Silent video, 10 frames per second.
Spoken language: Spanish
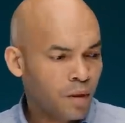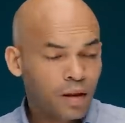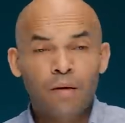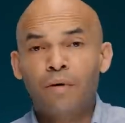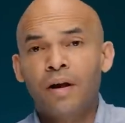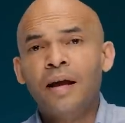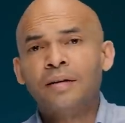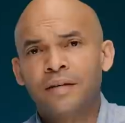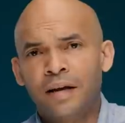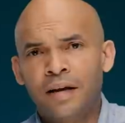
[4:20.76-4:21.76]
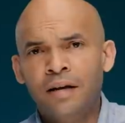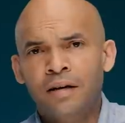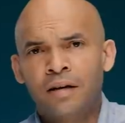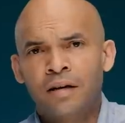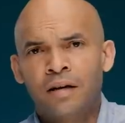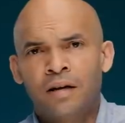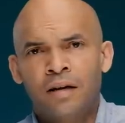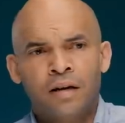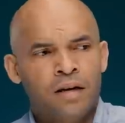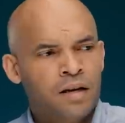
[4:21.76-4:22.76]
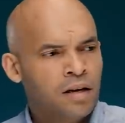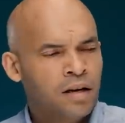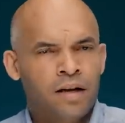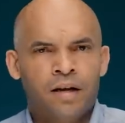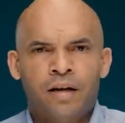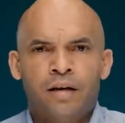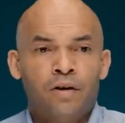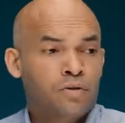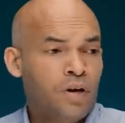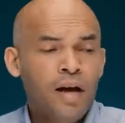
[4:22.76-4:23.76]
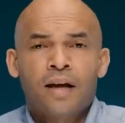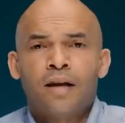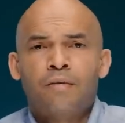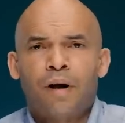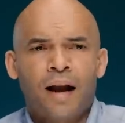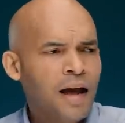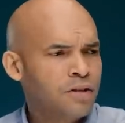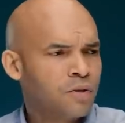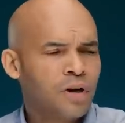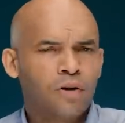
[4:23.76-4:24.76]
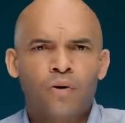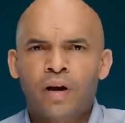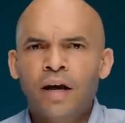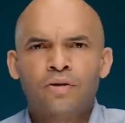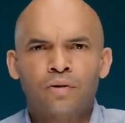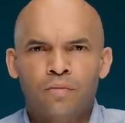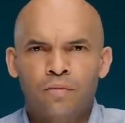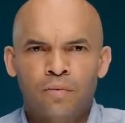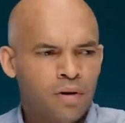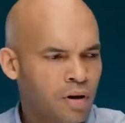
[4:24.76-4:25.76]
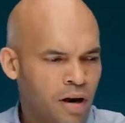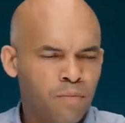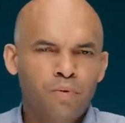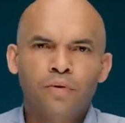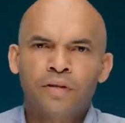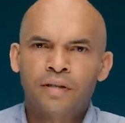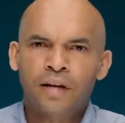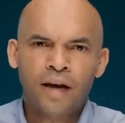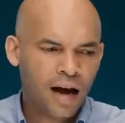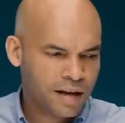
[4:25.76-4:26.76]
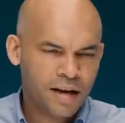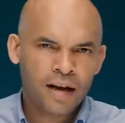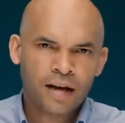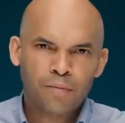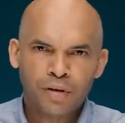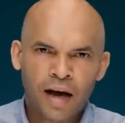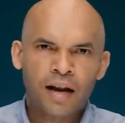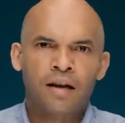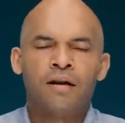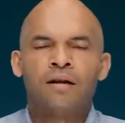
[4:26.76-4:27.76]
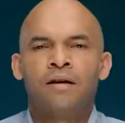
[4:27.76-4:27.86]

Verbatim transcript: Debería ser, eh, no sé, en el Palacio, en el Congreso. El punto es que sea aquí en la capital.